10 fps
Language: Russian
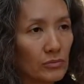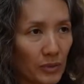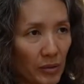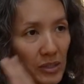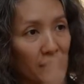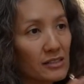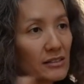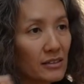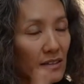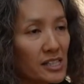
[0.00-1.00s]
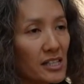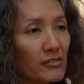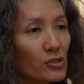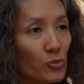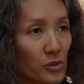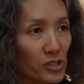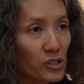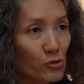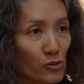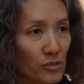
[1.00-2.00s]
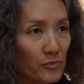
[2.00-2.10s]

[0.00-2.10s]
прям на глазах выступили слезы.